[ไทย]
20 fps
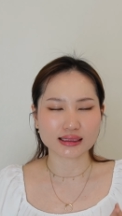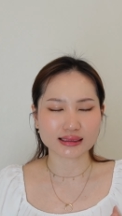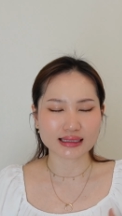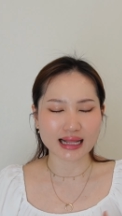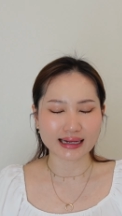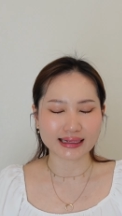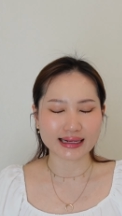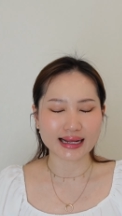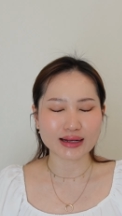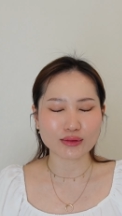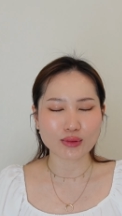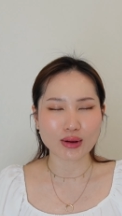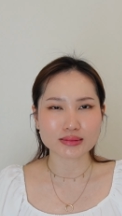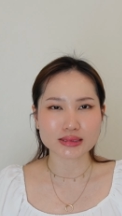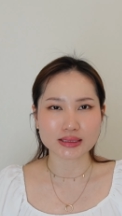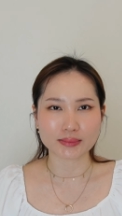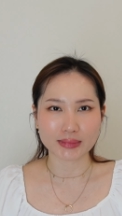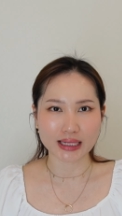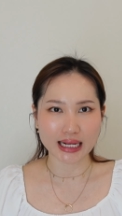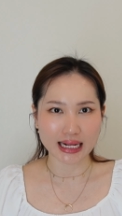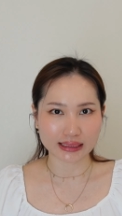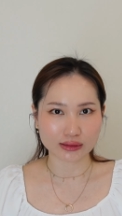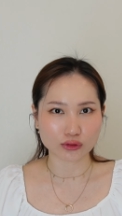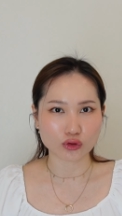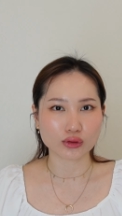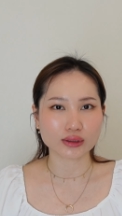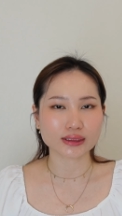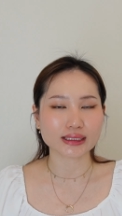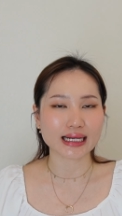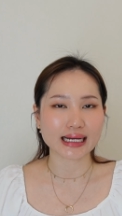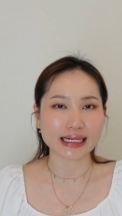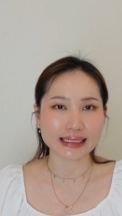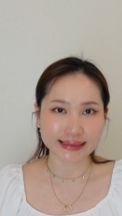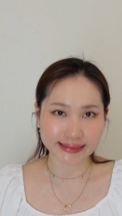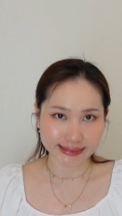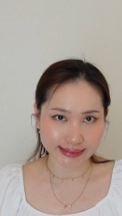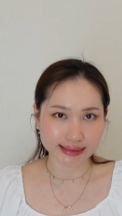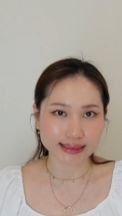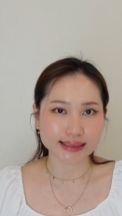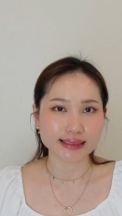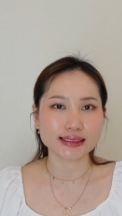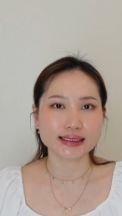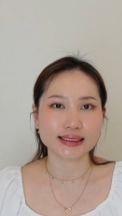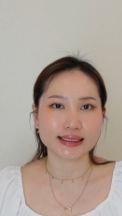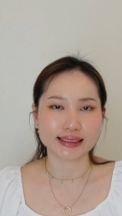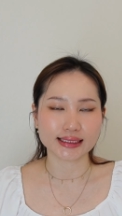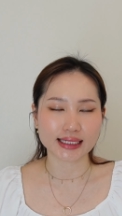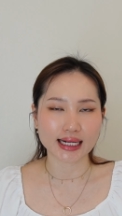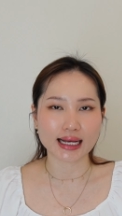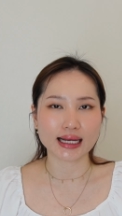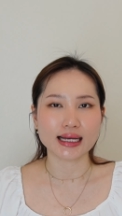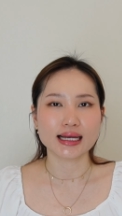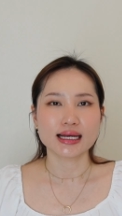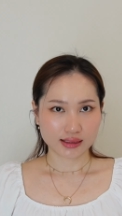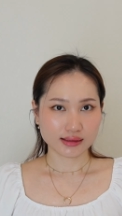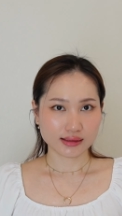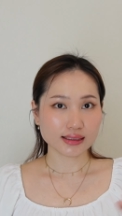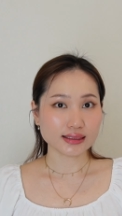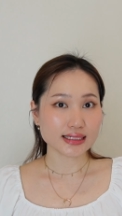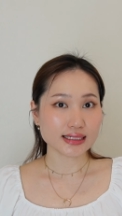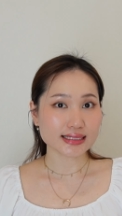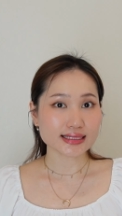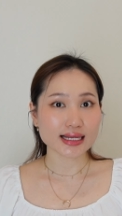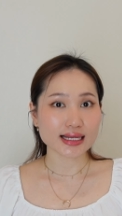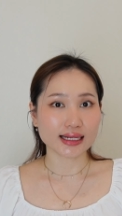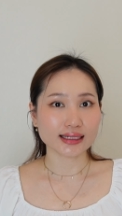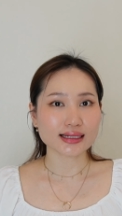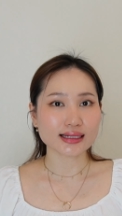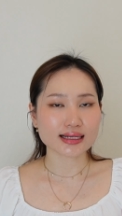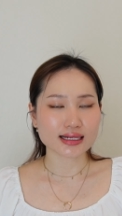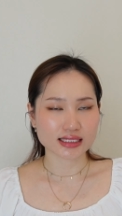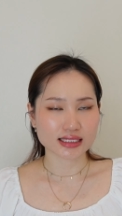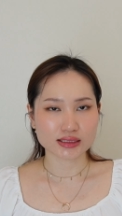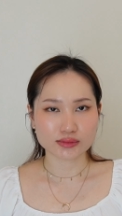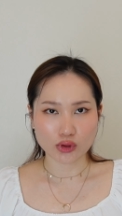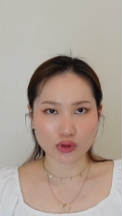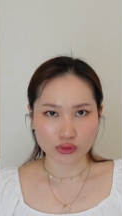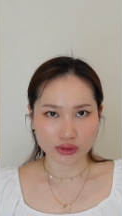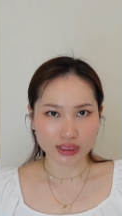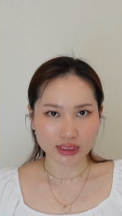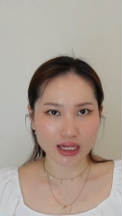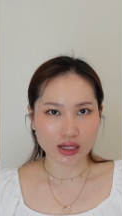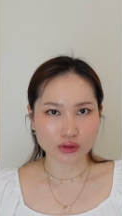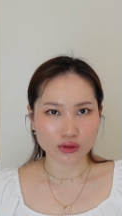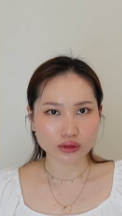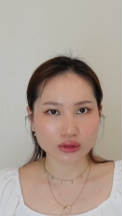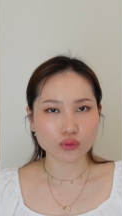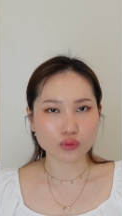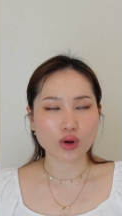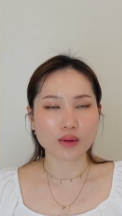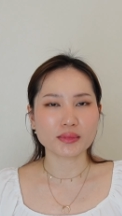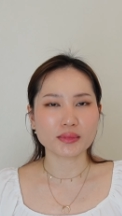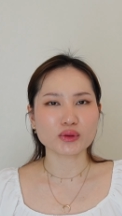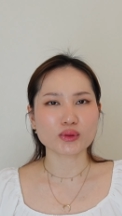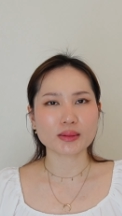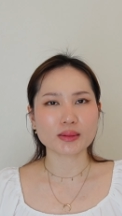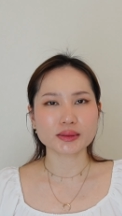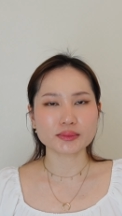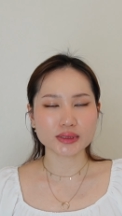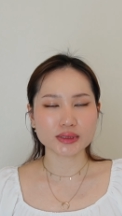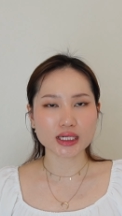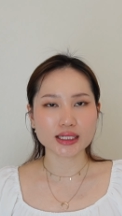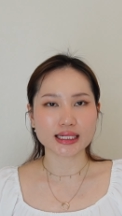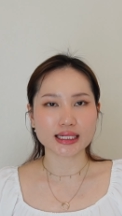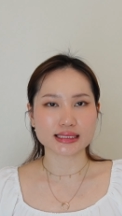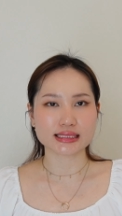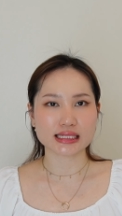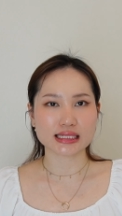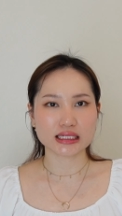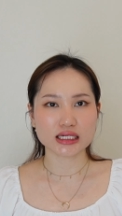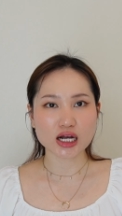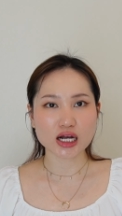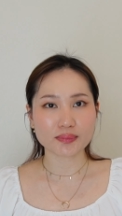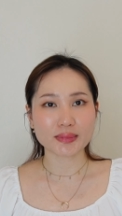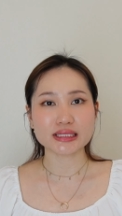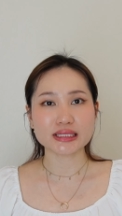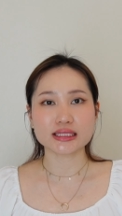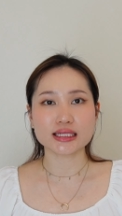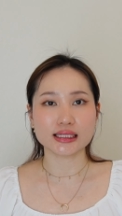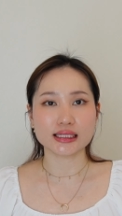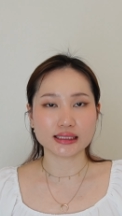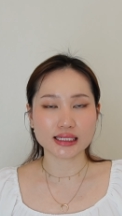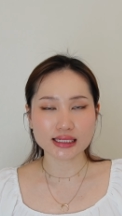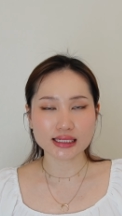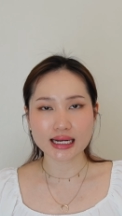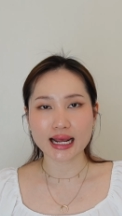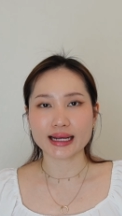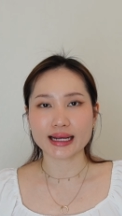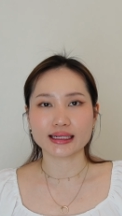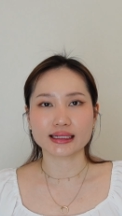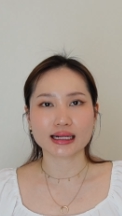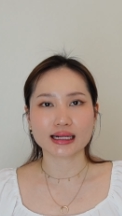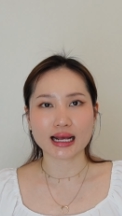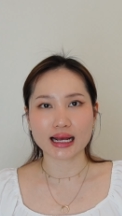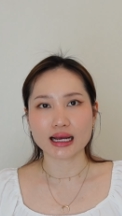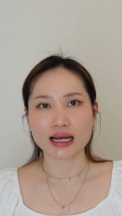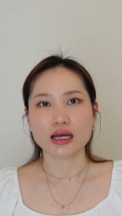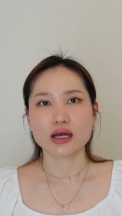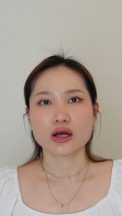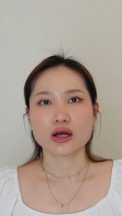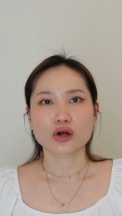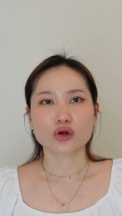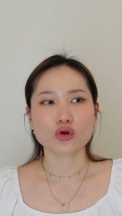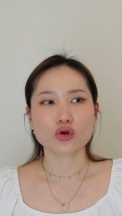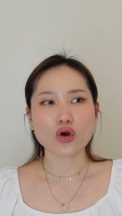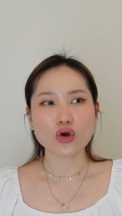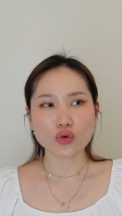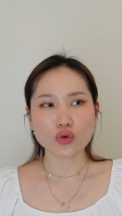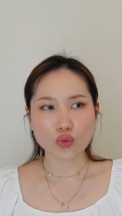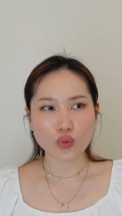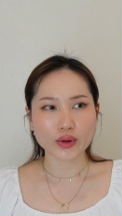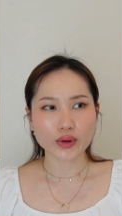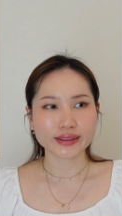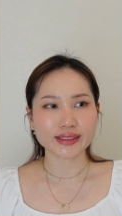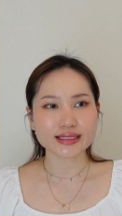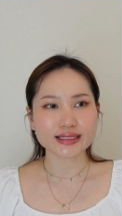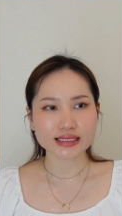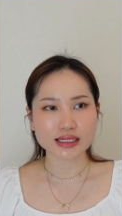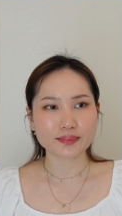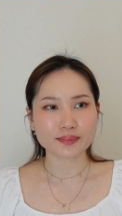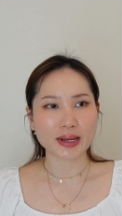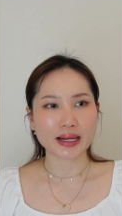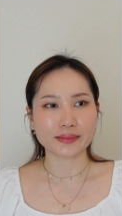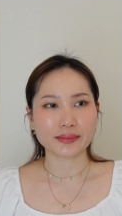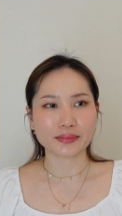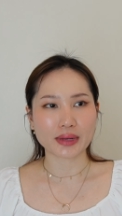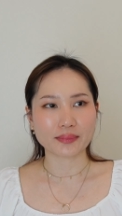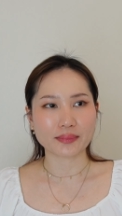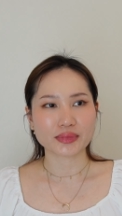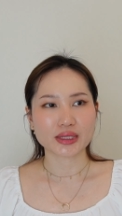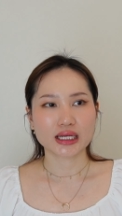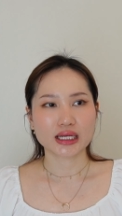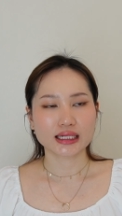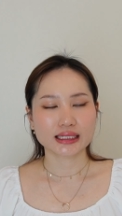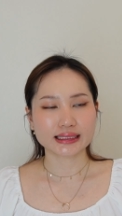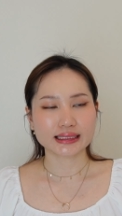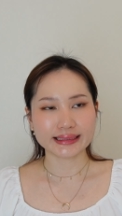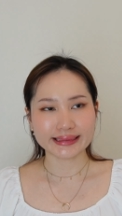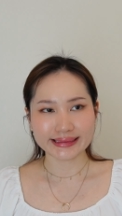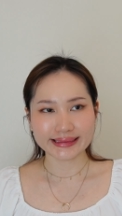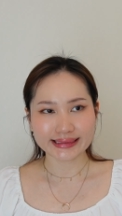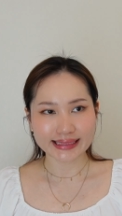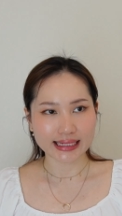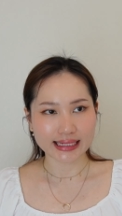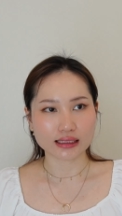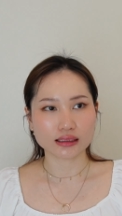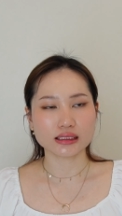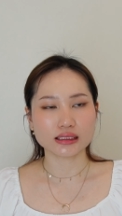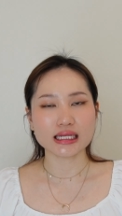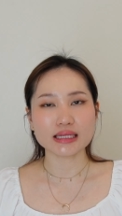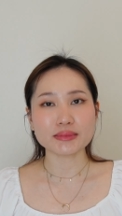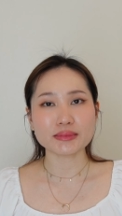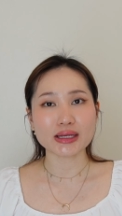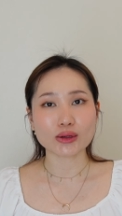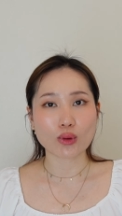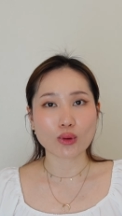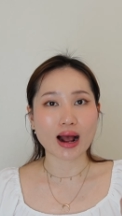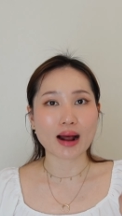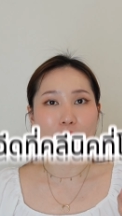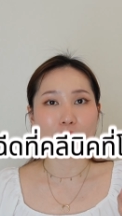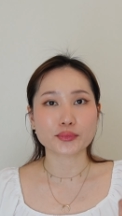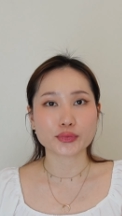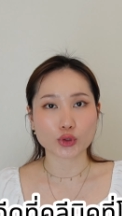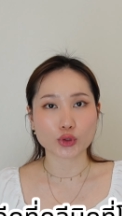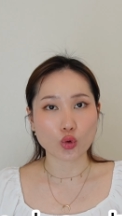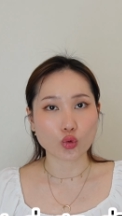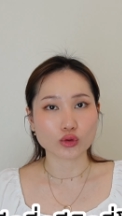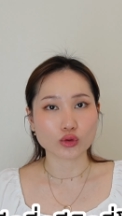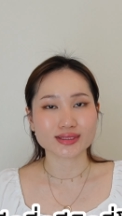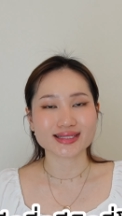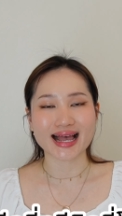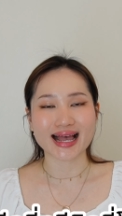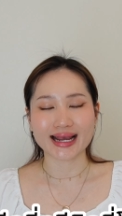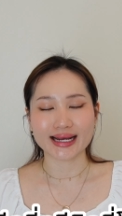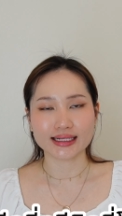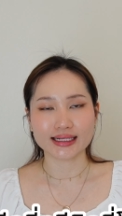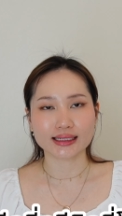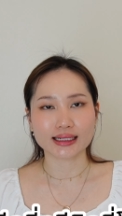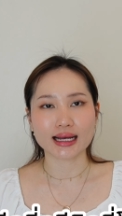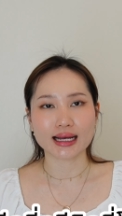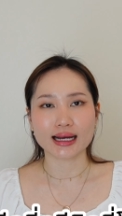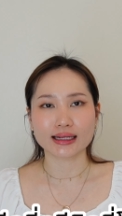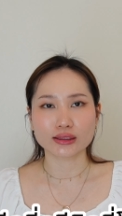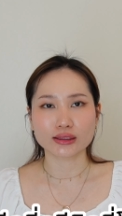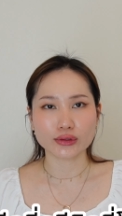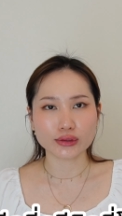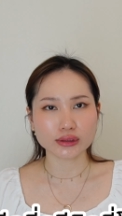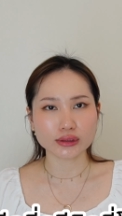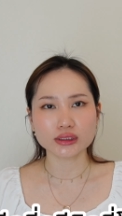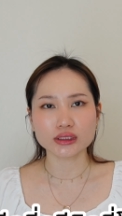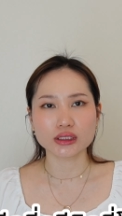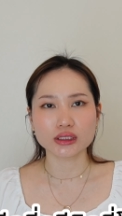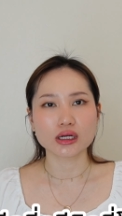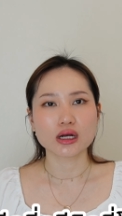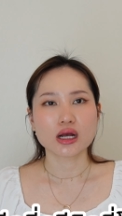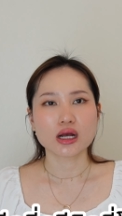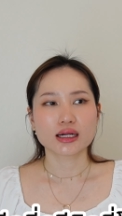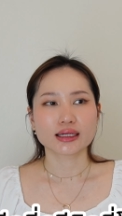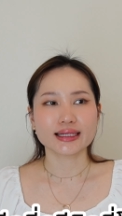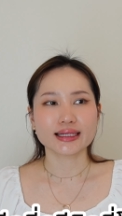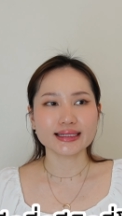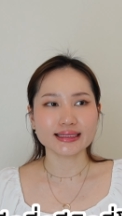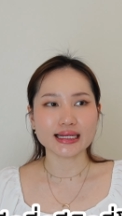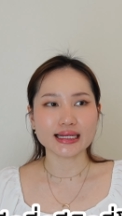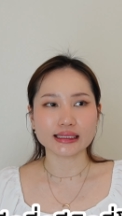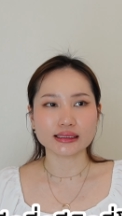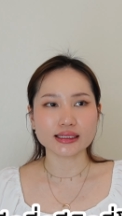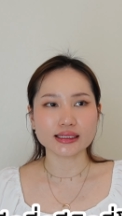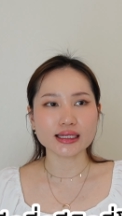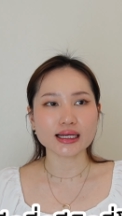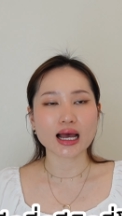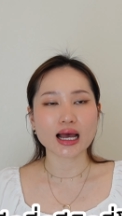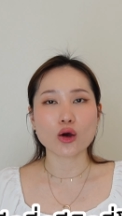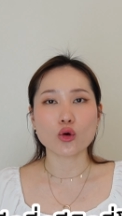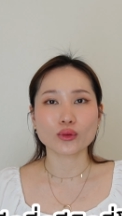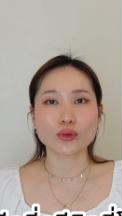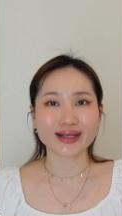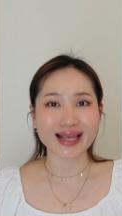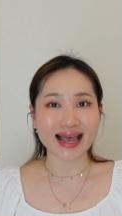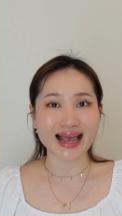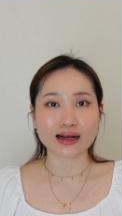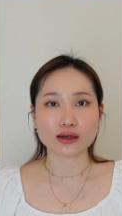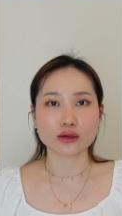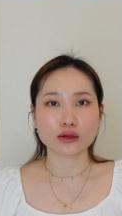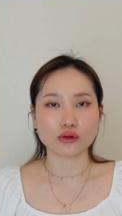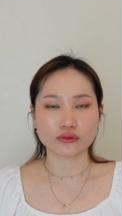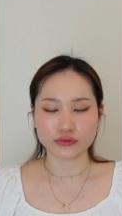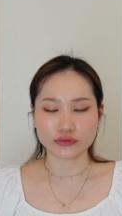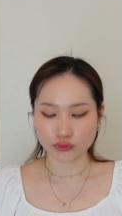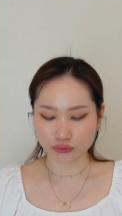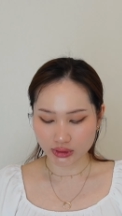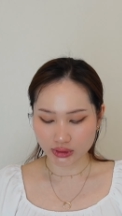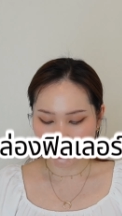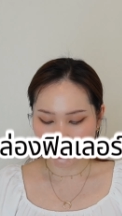ตันให้ความสำคัญค่อนข้างเยอะเลยนะคะทีนี้สิ่งที่ตันอยากจะบอกนะคะก็คือว่าไม่ว่าเพื่อนๆจะเลือกไปฉีดที่ไหนนะคะก็ควรที่จะเป็นแบบคลินิกที่มีความโปร่งใสนะคะนั่นก็คือคลินิกที่เขาแกะกล่องฟิลเล